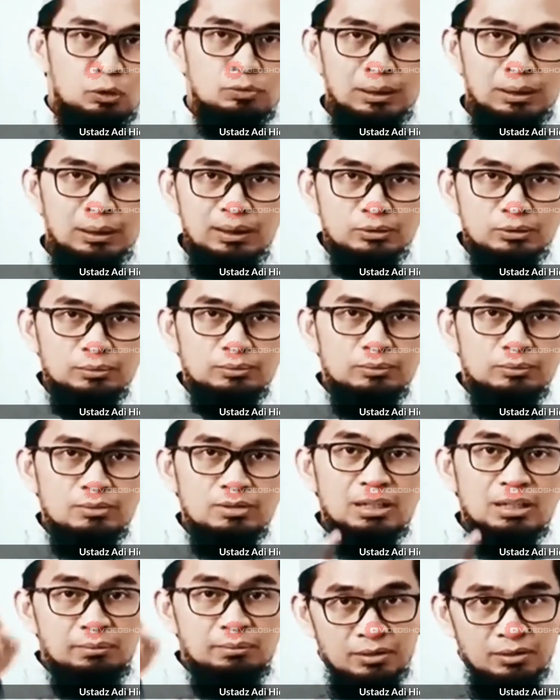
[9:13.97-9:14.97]
Terus berlangsung
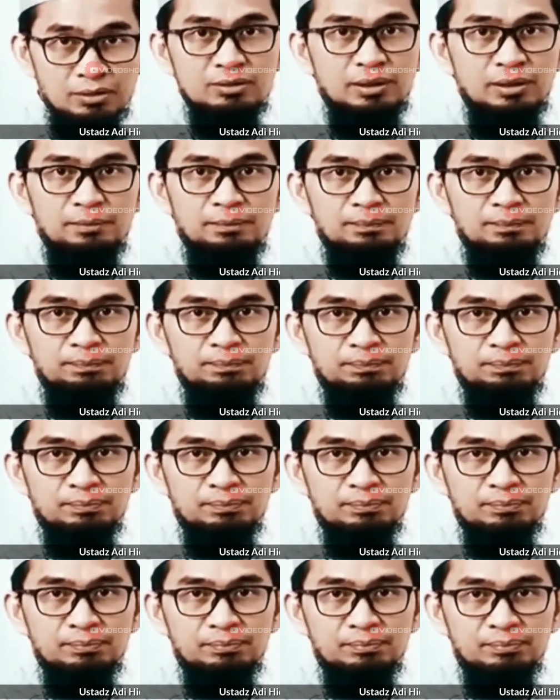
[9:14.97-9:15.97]
sampai selesai.
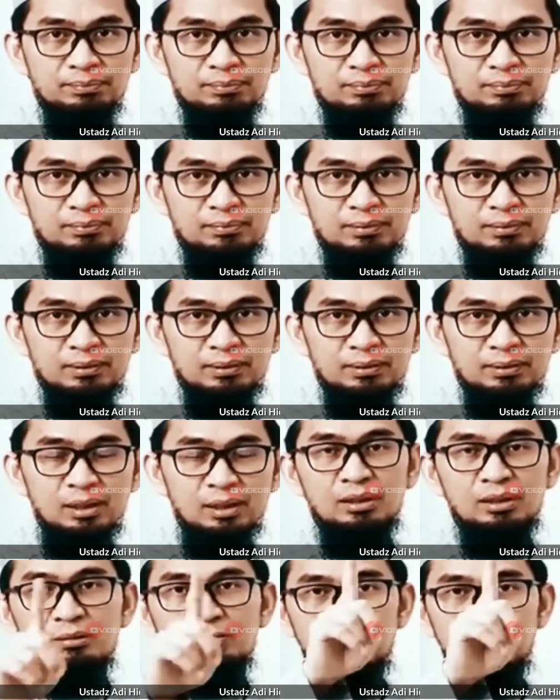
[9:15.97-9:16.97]

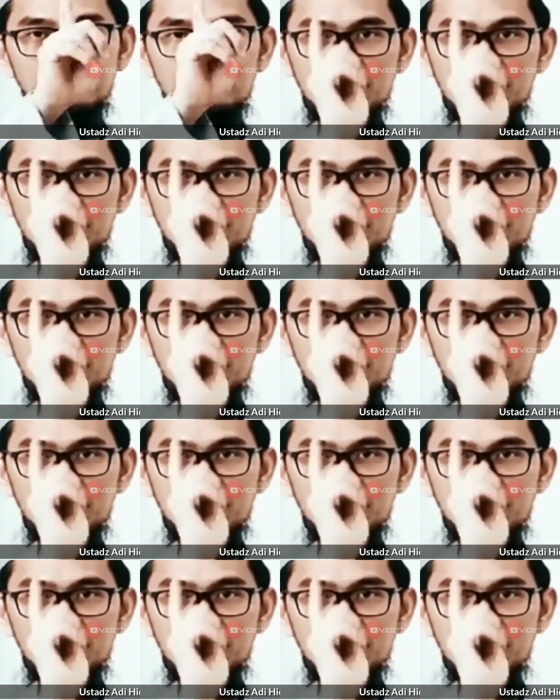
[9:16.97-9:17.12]
Dan